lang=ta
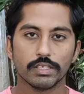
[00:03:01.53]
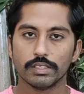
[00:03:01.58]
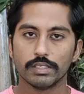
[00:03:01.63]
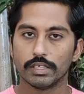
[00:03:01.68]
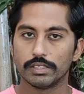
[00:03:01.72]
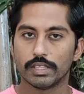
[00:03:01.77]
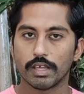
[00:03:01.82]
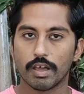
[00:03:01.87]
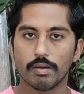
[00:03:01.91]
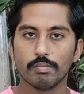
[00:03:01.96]
வந்து
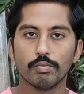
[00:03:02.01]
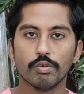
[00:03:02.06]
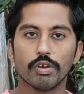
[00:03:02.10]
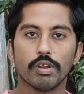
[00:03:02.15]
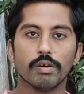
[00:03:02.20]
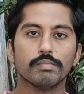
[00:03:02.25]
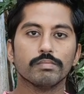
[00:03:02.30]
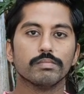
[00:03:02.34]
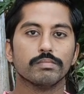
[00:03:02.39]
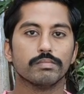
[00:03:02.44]
இந்த
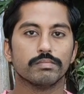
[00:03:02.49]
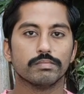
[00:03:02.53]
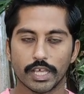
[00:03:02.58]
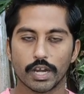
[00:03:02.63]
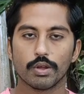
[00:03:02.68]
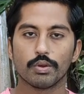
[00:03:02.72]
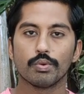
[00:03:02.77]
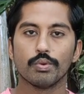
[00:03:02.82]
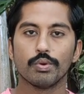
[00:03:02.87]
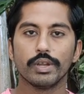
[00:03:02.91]
தாம்பூலம்
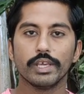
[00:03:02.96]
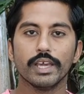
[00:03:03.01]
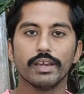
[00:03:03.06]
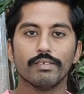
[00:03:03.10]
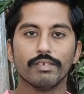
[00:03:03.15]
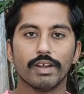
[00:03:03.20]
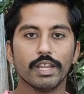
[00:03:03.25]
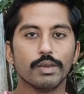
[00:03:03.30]
தரக்கூடிய